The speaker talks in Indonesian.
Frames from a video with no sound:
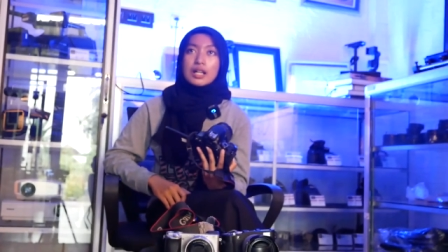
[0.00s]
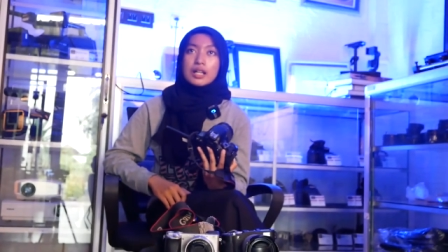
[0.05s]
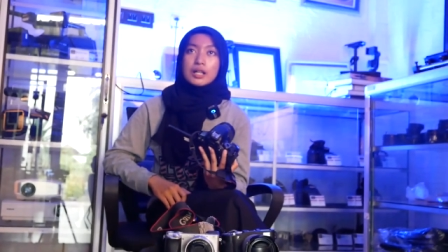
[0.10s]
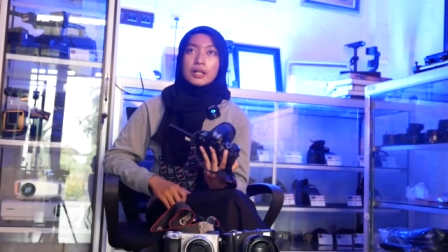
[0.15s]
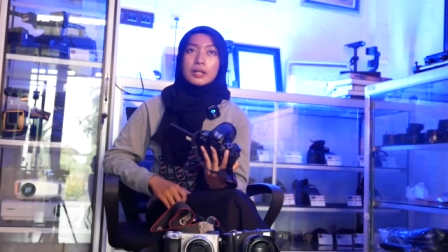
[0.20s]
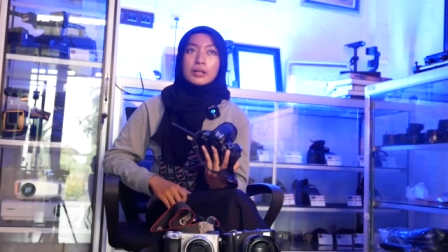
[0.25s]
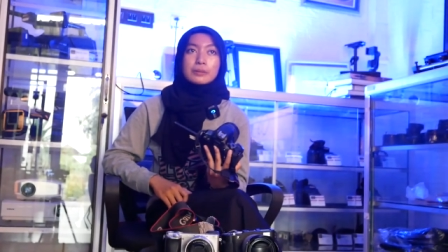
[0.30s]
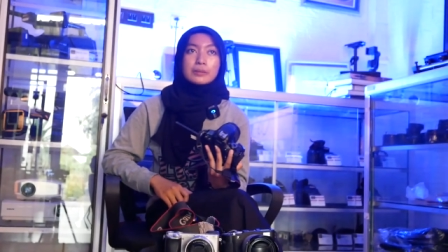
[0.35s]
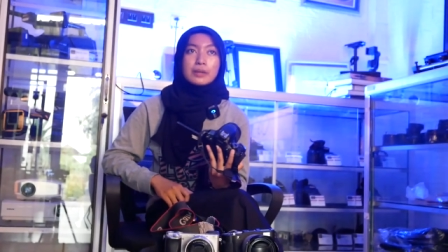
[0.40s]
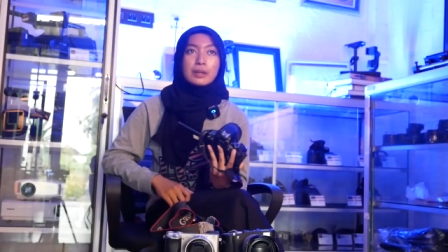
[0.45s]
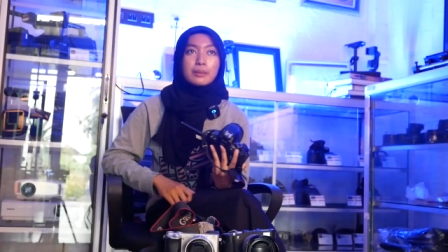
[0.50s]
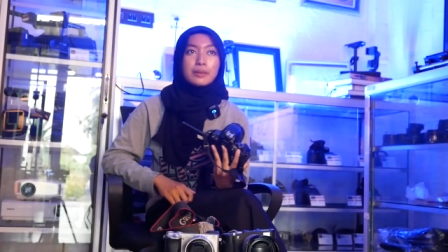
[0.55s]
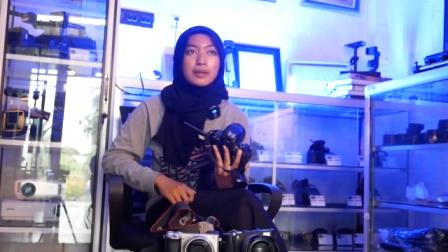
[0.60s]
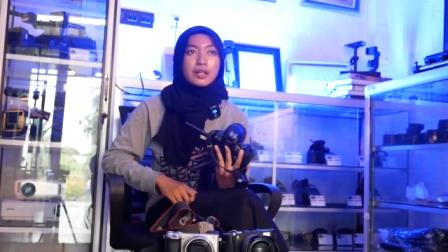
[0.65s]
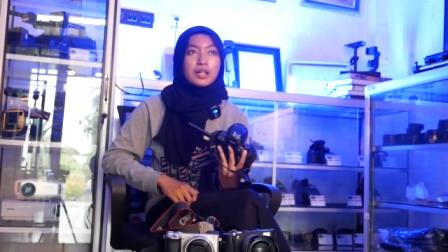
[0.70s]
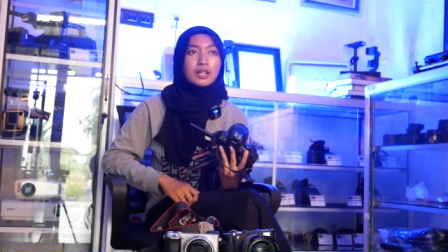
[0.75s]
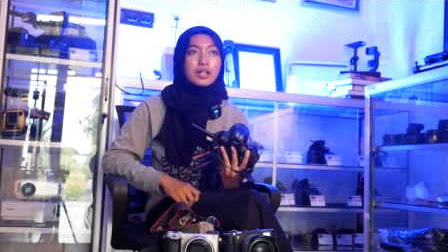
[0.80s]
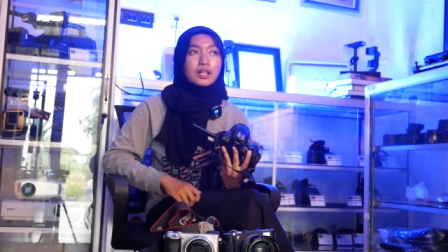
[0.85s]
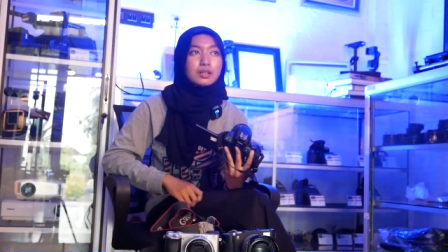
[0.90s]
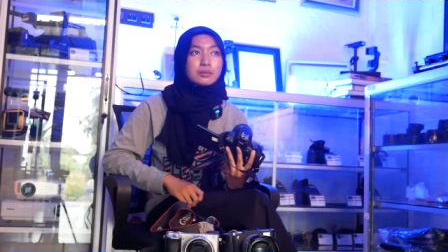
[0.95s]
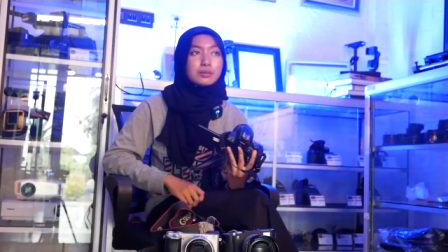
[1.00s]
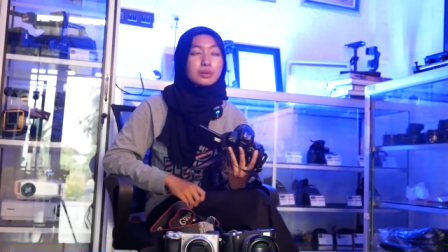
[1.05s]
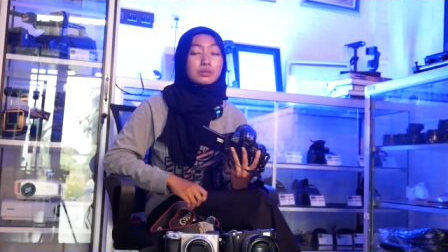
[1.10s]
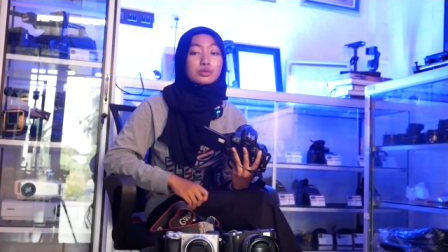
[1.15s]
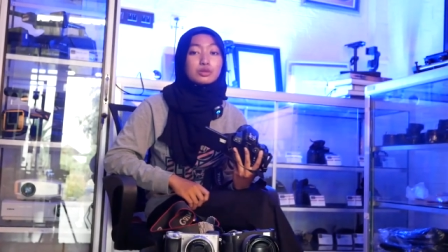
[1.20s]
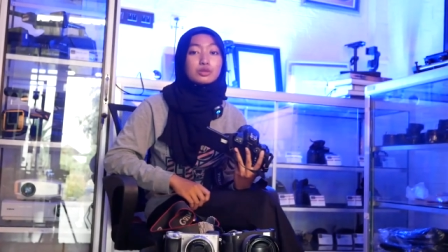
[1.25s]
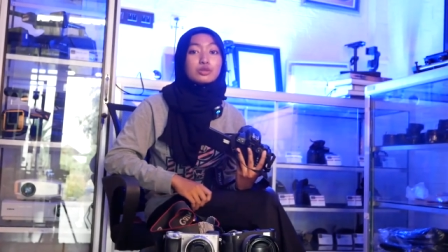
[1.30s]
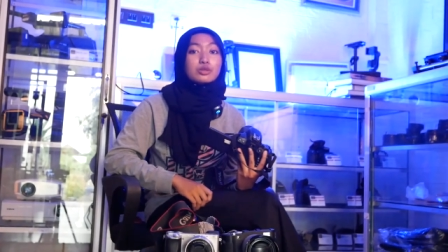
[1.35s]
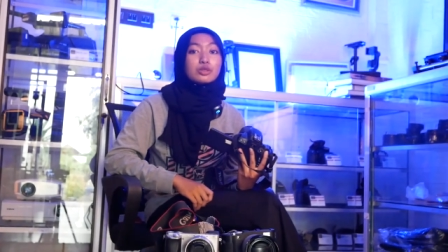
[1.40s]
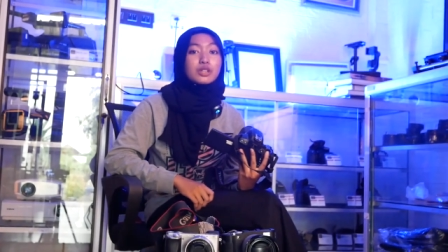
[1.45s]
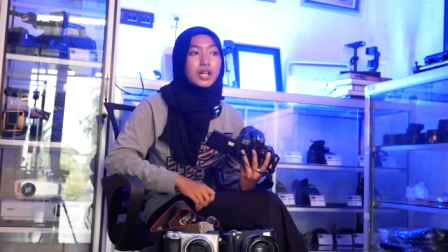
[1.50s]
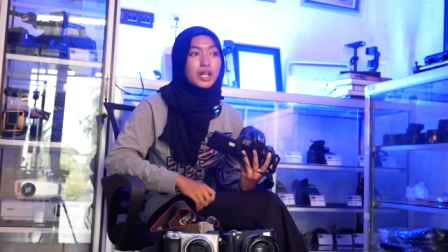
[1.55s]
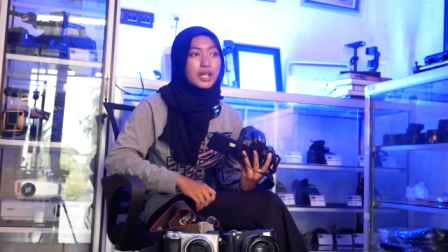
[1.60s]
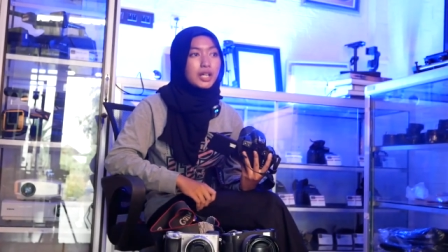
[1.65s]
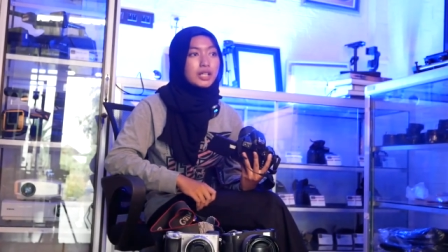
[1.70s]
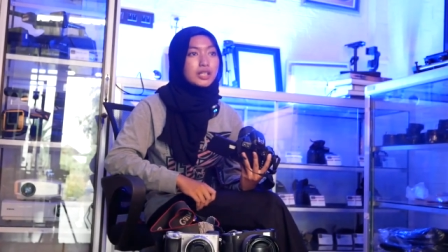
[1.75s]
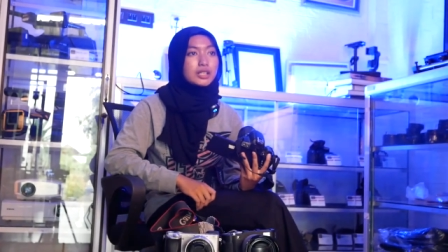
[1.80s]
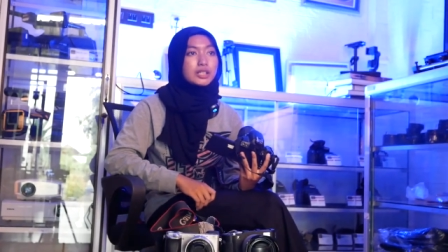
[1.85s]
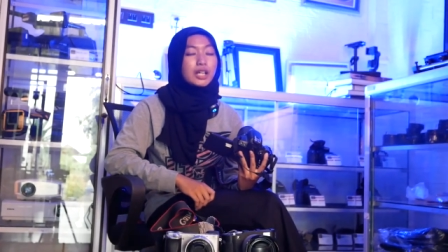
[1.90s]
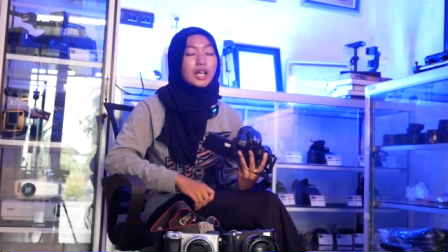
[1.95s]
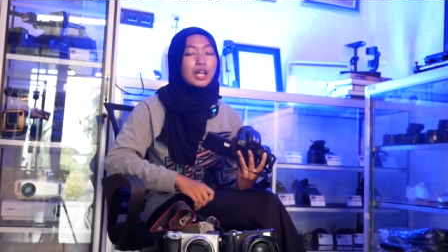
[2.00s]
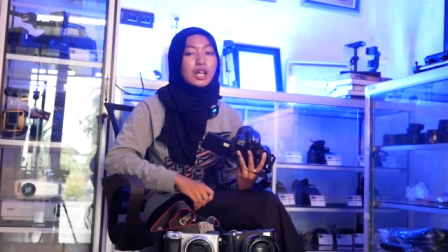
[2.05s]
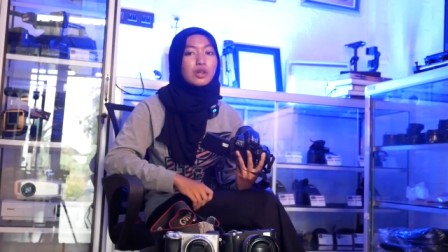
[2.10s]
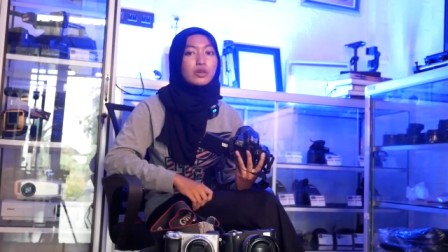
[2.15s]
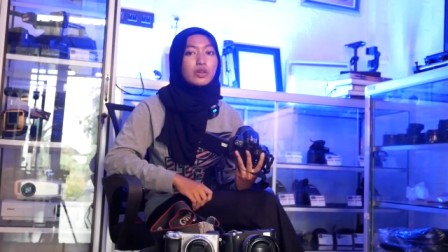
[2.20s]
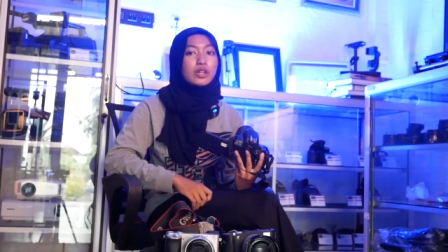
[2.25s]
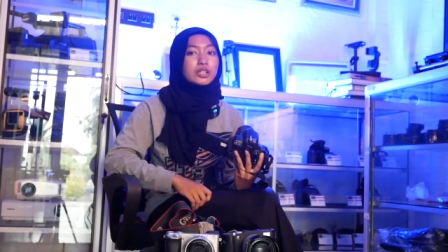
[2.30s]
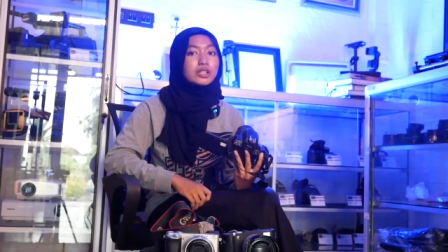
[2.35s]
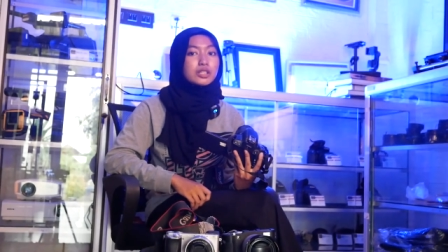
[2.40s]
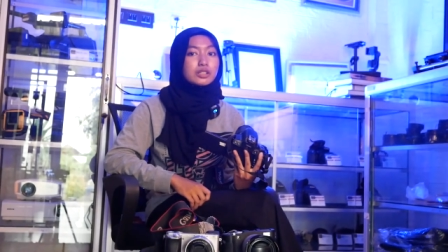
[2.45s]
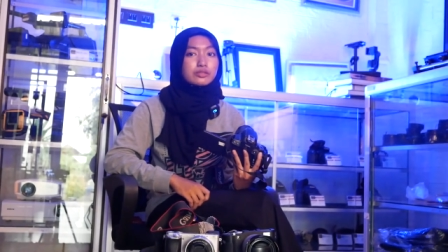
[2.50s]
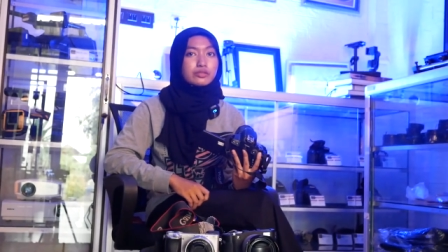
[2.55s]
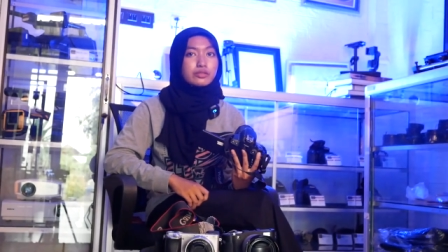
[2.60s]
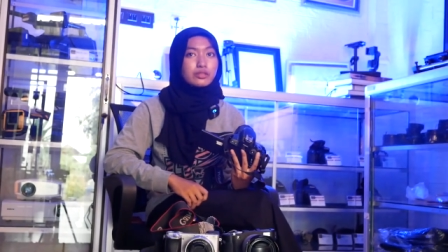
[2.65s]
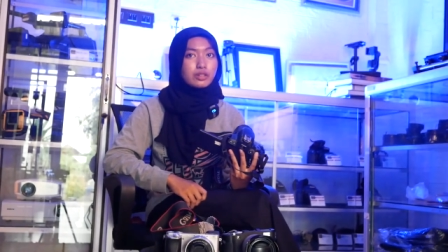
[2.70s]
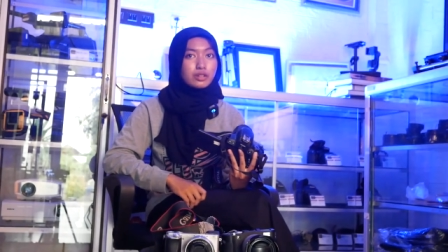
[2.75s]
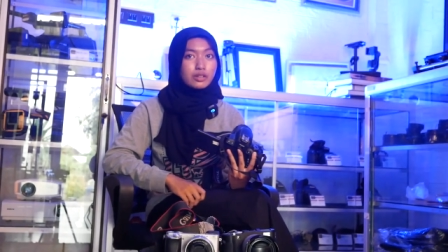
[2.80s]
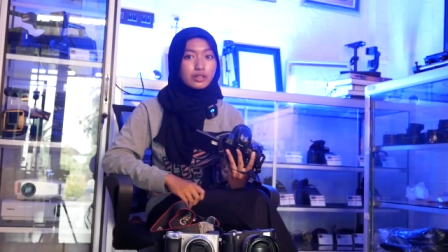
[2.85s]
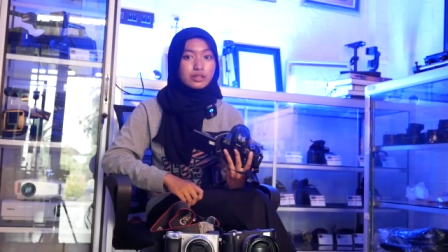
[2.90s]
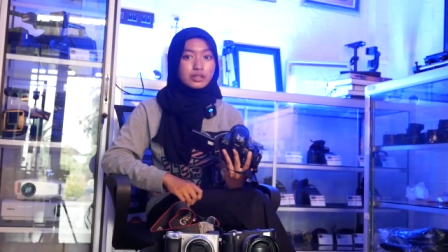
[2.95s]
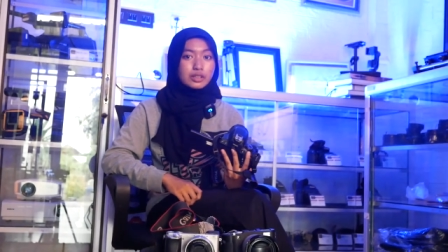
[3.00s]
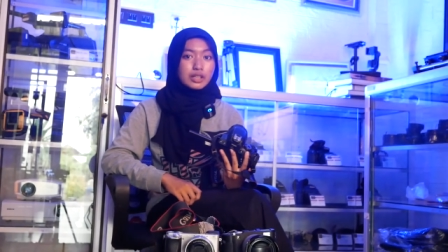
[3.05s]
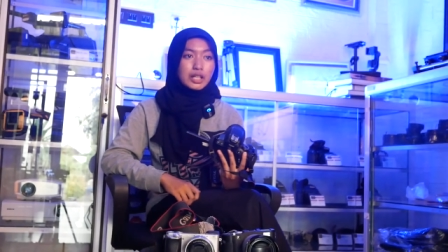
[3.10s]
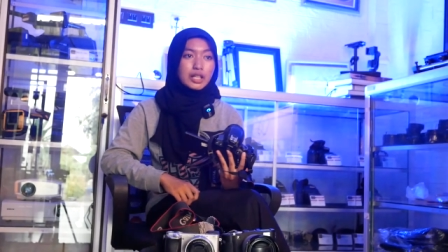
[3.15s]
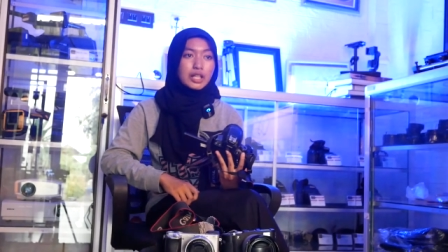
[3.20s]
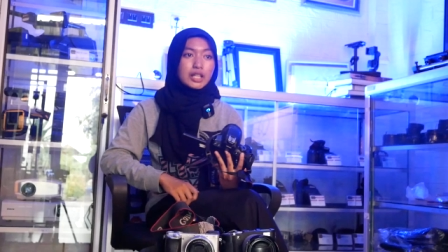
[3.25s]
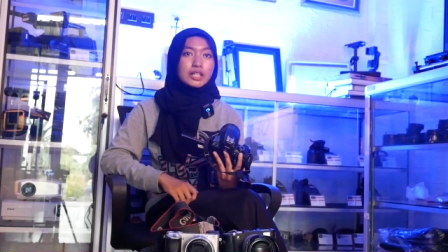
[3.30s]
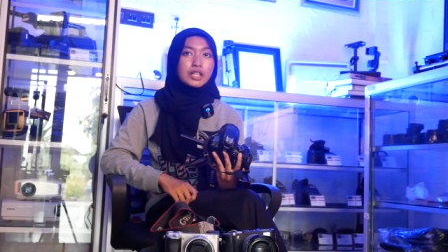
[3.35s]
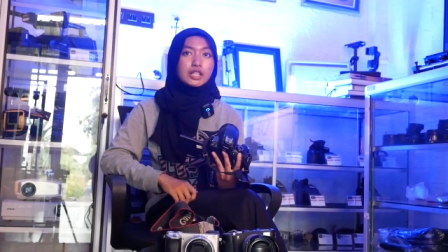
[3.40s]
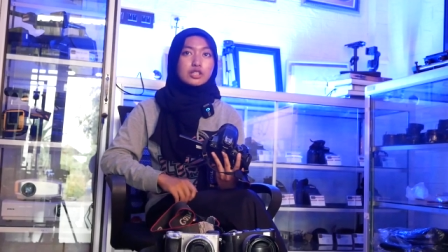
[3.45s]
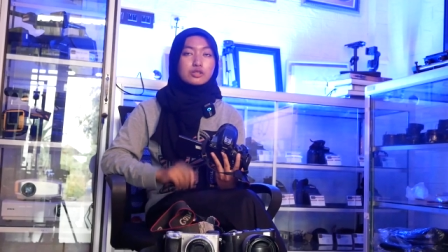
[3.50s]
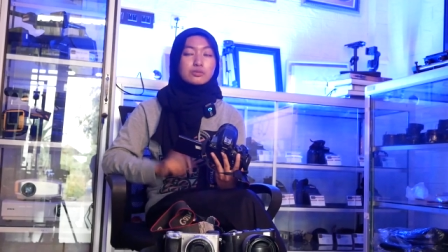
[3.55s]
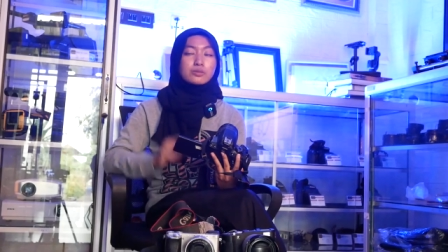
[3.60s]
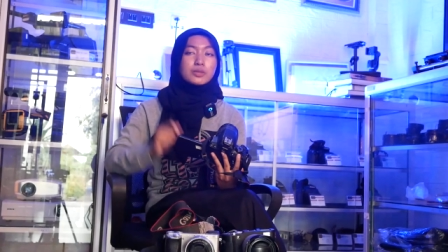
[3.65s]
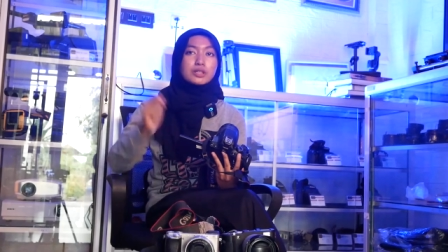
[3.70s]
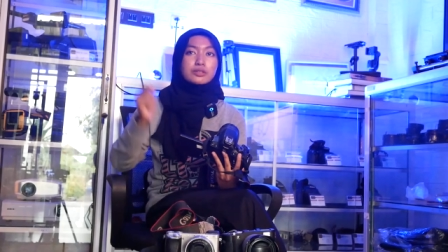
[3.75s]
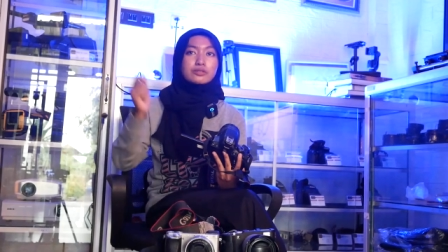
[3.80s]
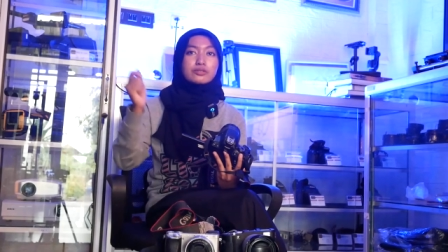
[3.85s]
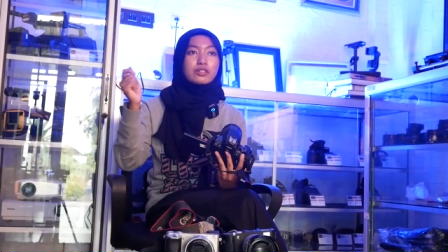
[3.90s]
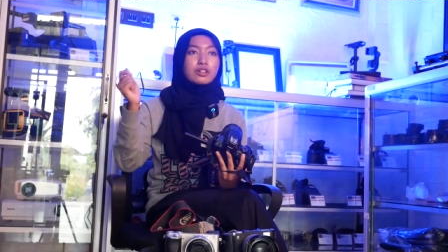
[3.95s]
um, apa ya membutuhkan kalau lagi ngevlog kalian nggak cuma